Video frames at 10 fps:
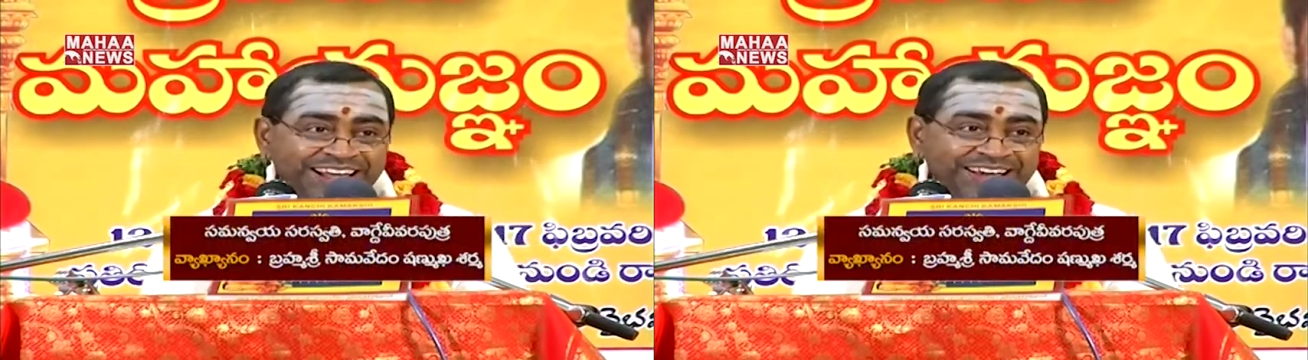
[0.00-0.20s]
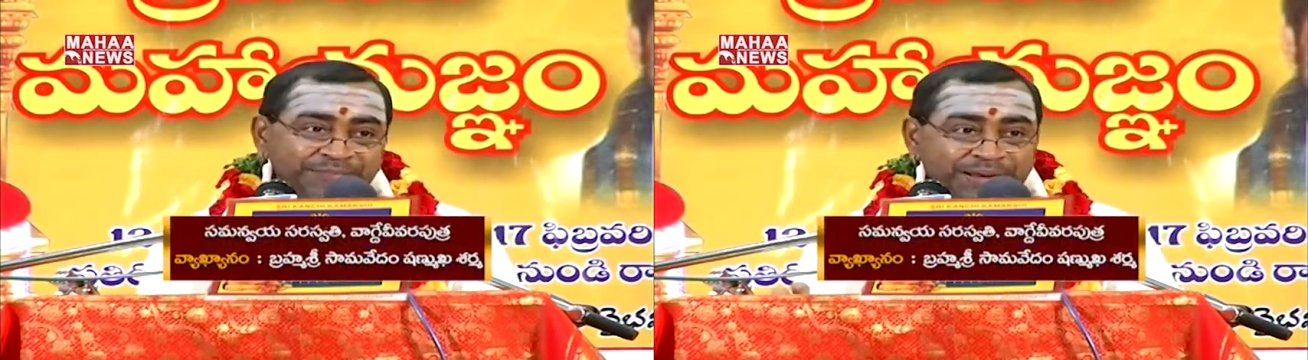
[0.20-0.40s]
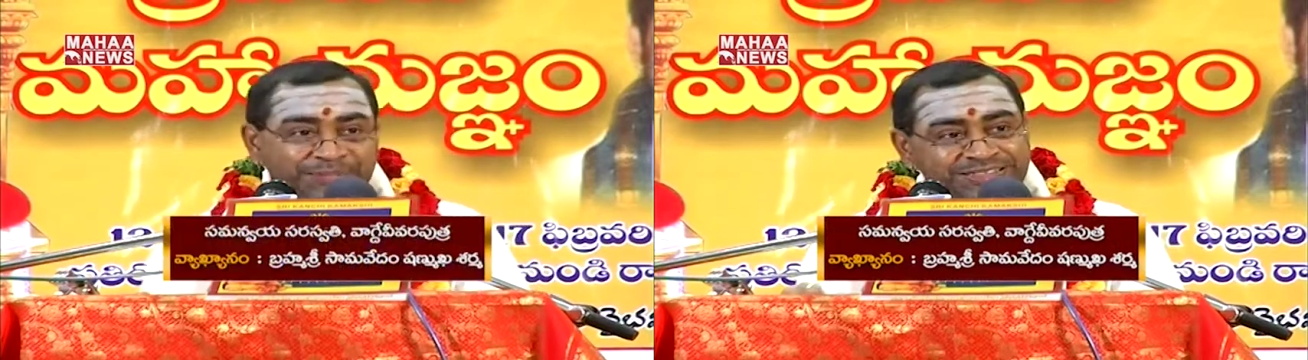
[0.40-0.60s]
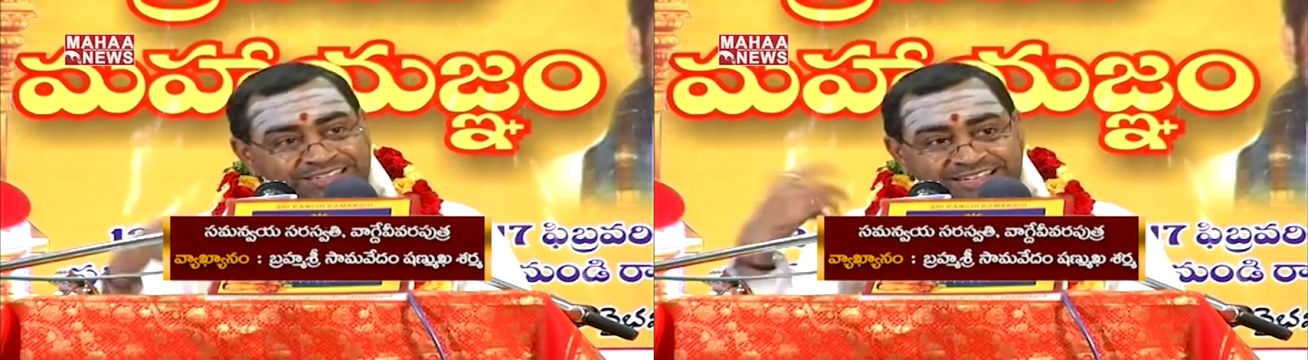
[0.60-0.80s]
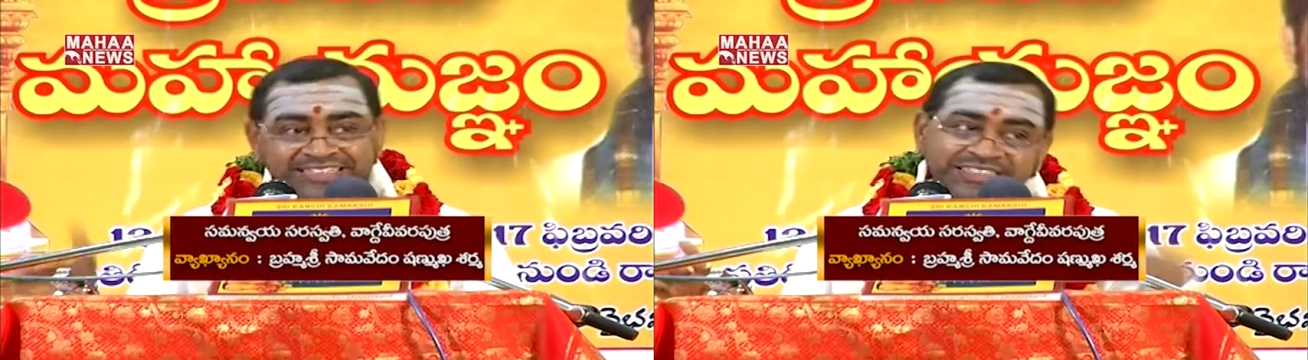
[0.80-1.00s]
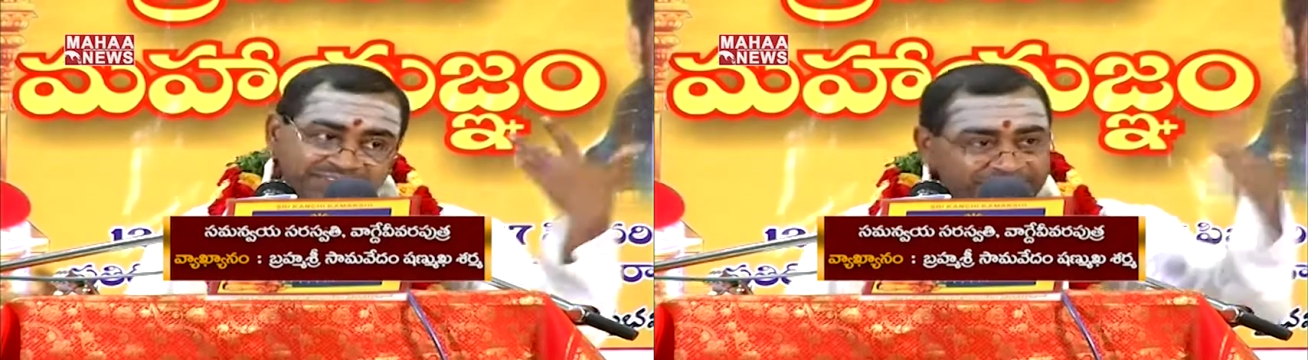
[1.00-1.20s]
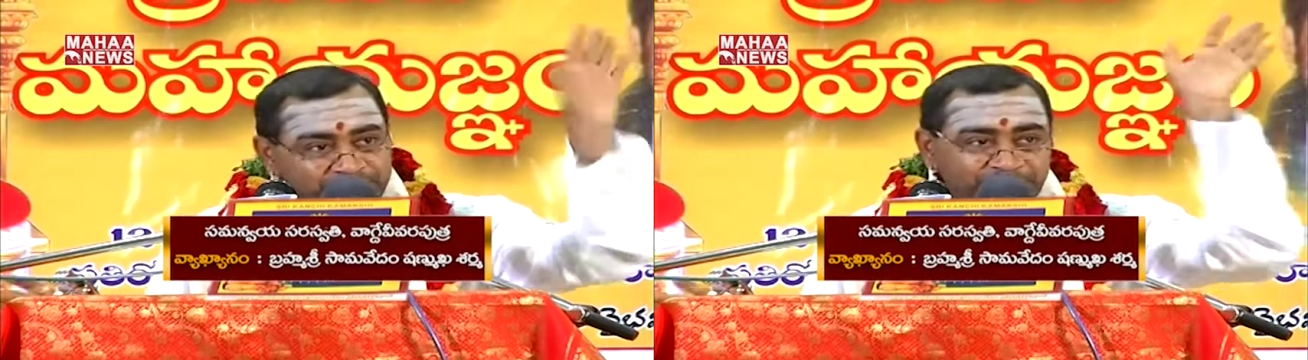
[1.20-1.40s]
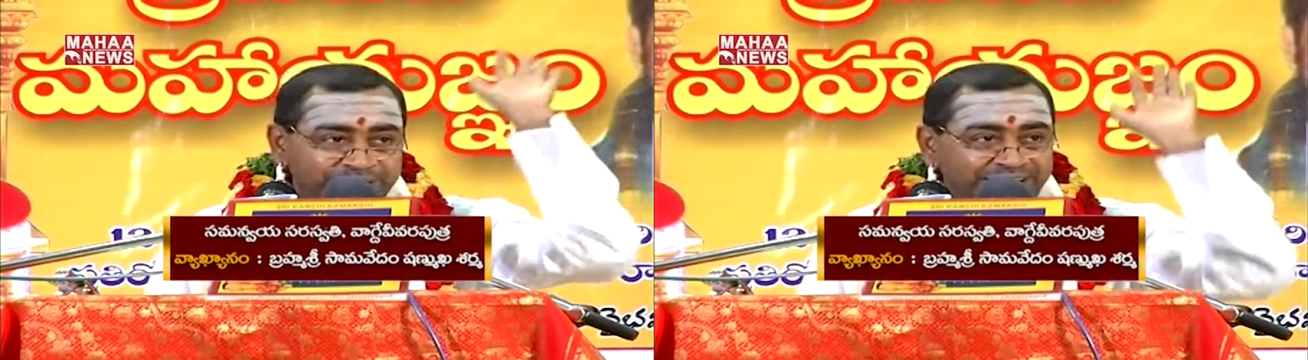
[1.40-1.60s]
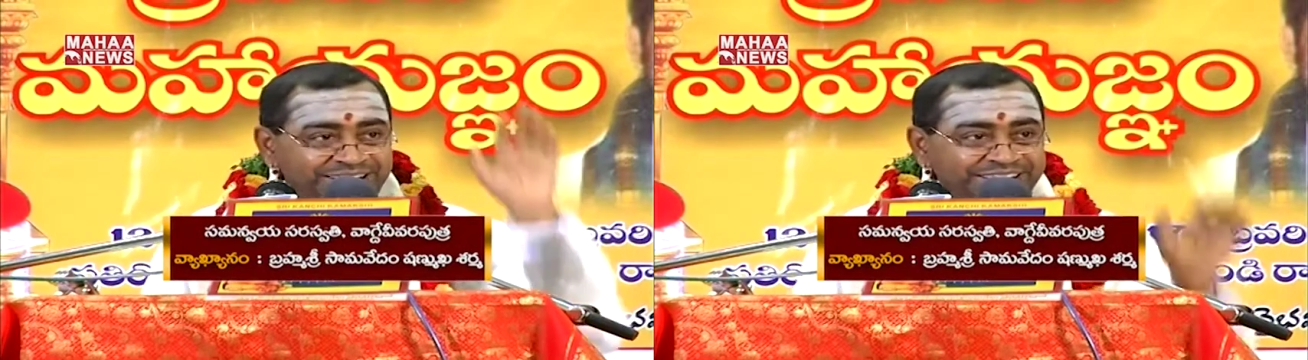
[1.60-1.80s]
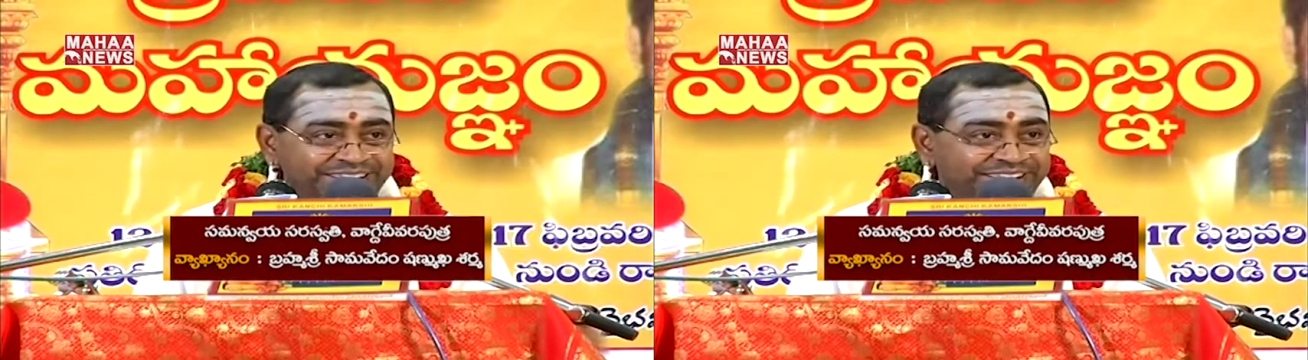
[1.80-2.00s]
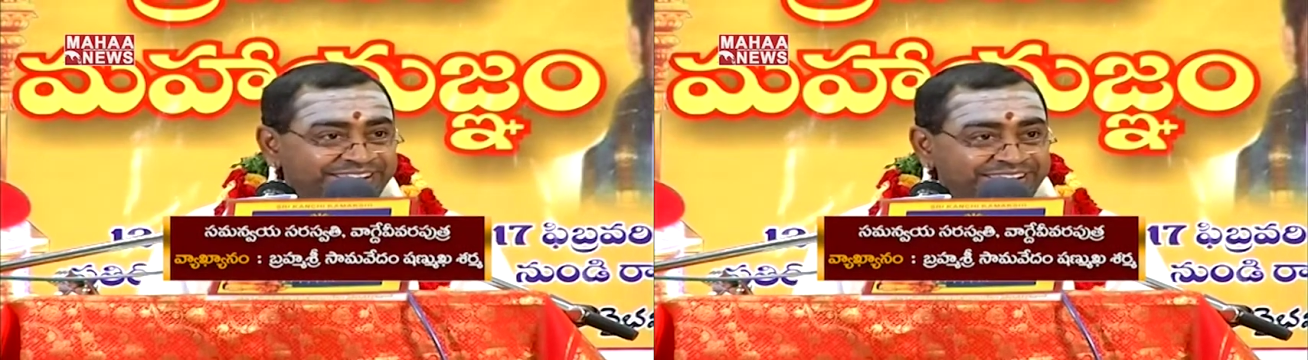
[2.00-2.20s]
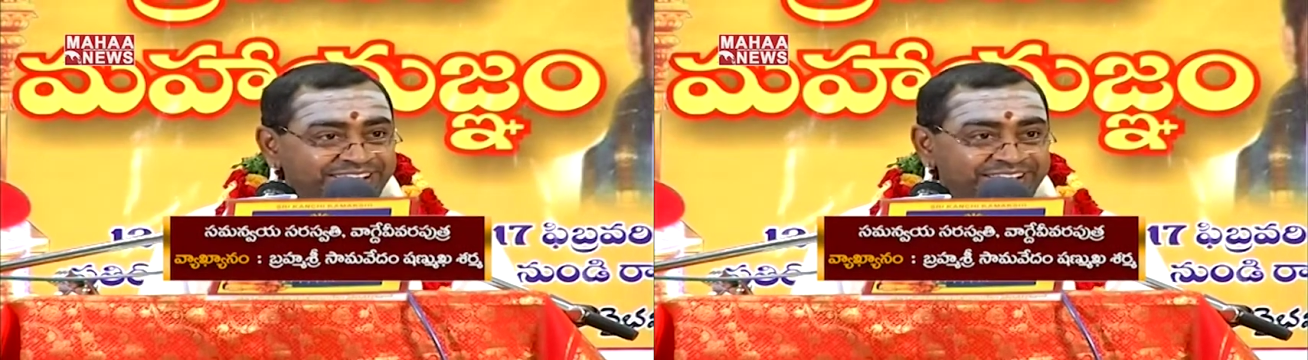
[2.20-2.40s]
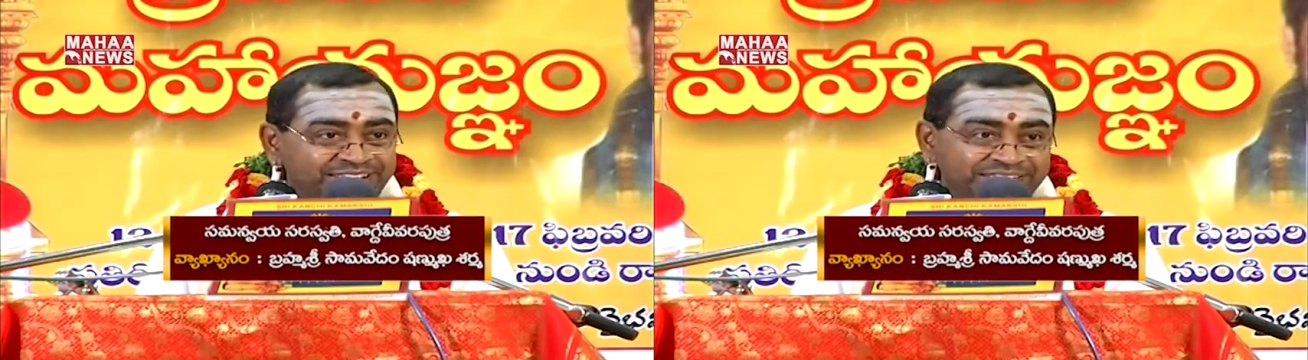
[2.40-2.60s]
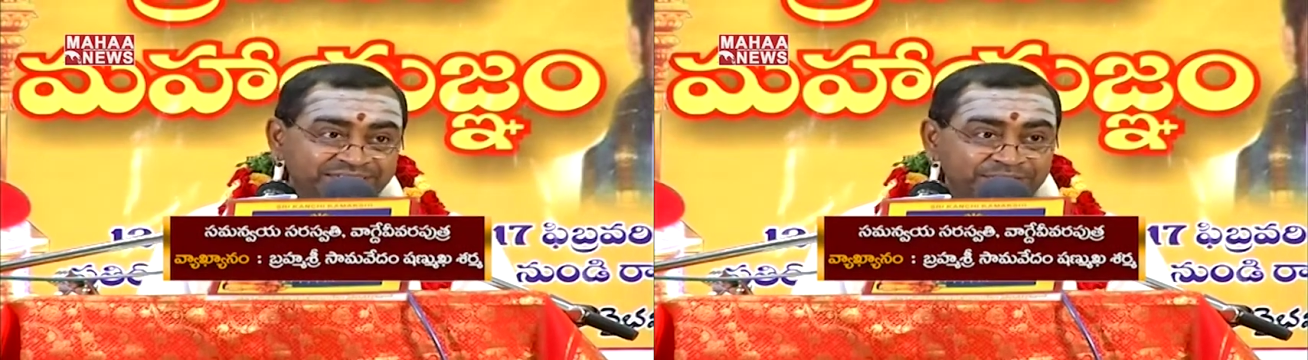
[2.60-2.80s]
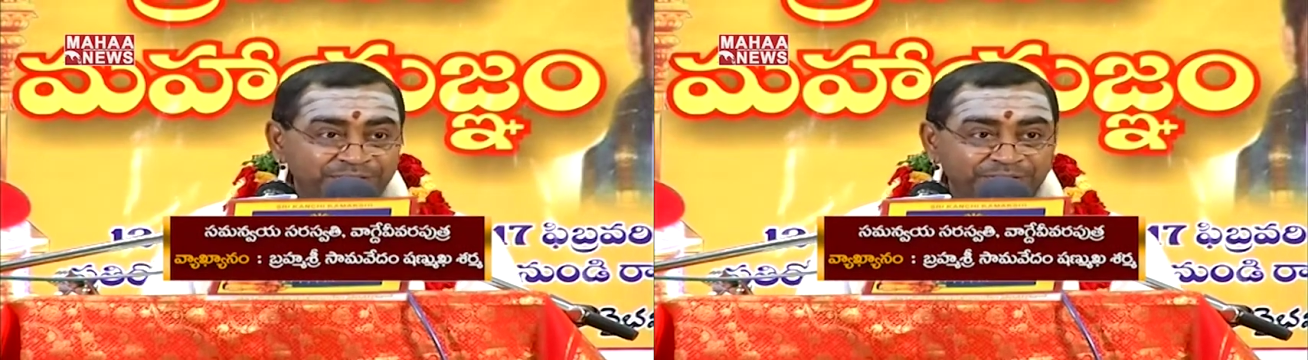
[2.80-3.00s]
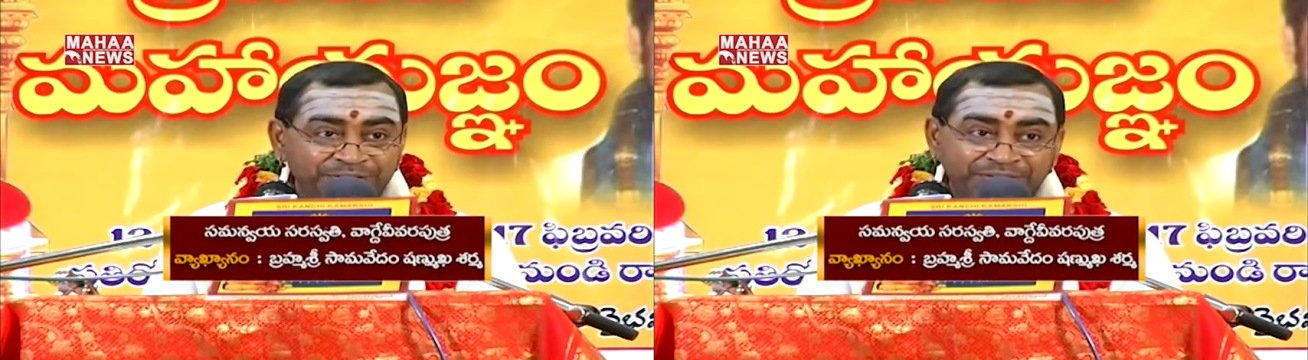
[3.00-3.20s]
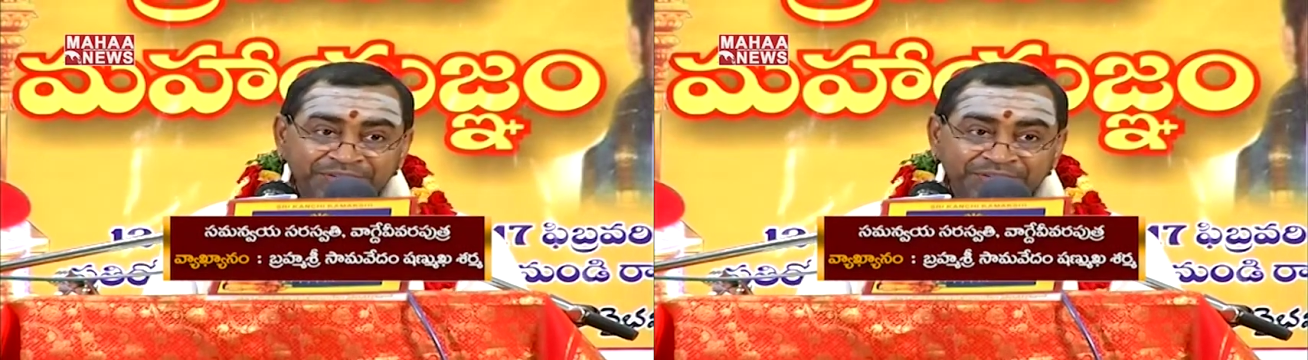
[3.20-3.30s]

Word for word: అంటే ప్రపంచం నశించే వరకు ఉండాలి అన్నాడు ఇక్కడ ఓహో